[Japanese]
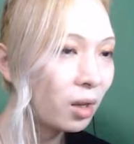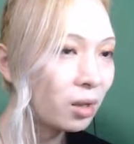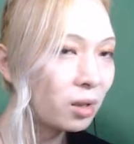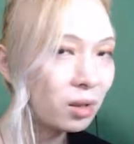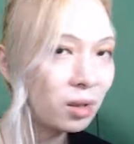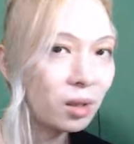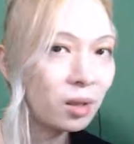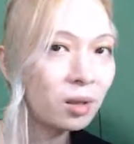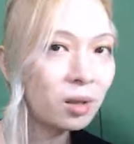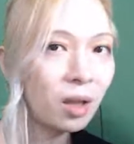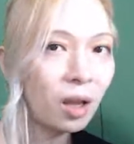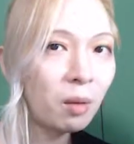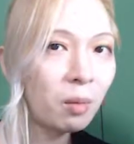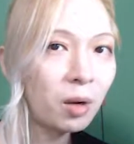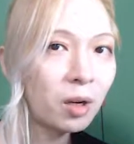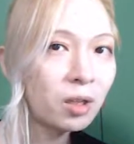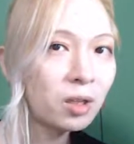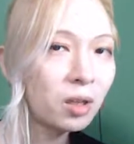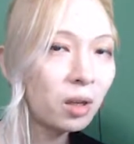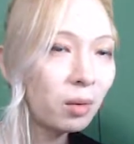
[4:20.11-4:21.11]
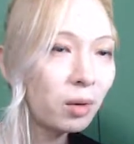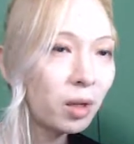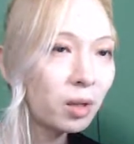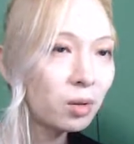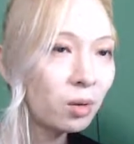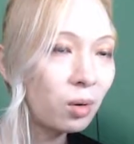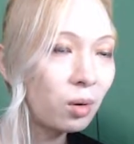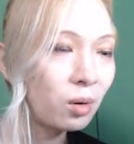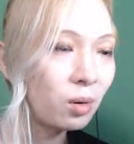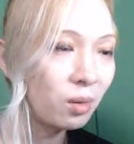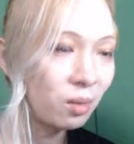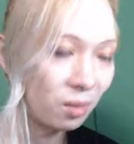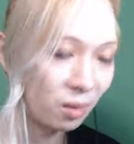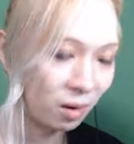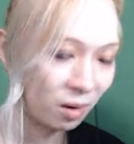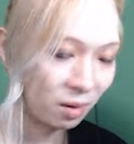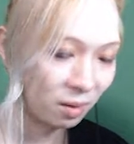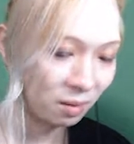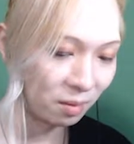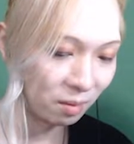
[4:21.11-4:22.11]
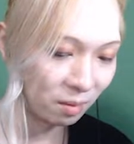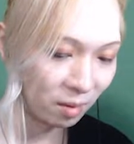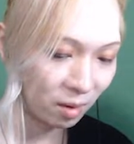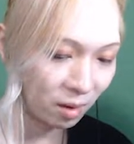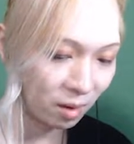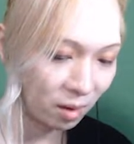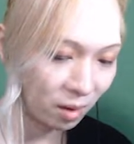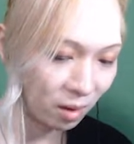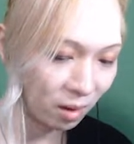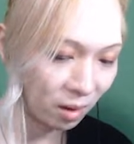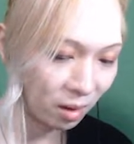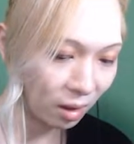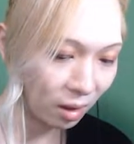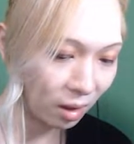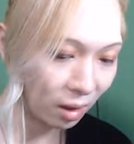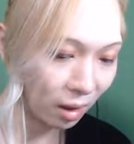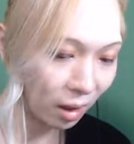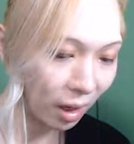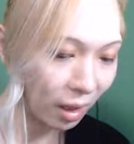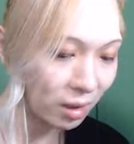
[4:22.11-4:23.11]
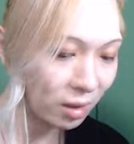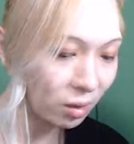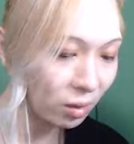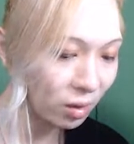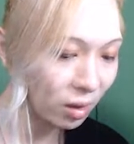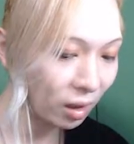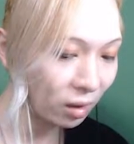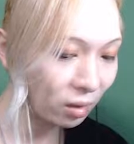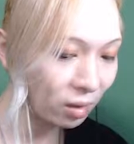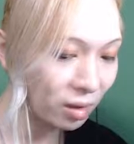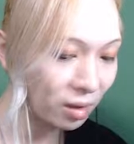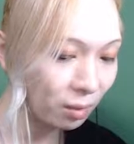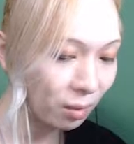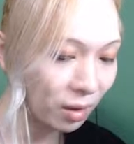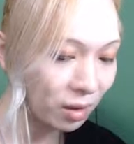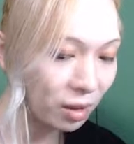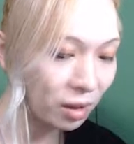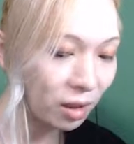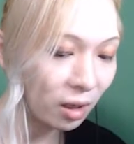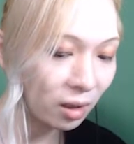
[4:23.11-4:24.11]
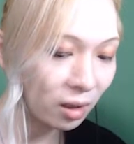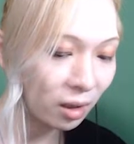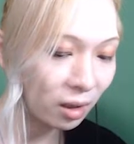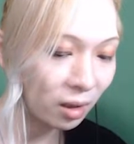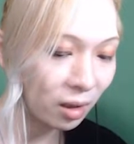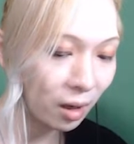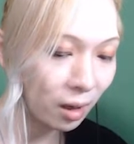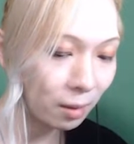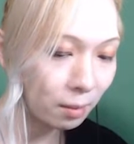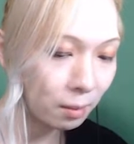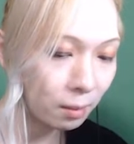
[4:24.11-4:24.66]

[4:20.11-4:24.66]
絶対真似しちゃダメだぞ。あいつのサンドイッチに混ぜてやったんだ。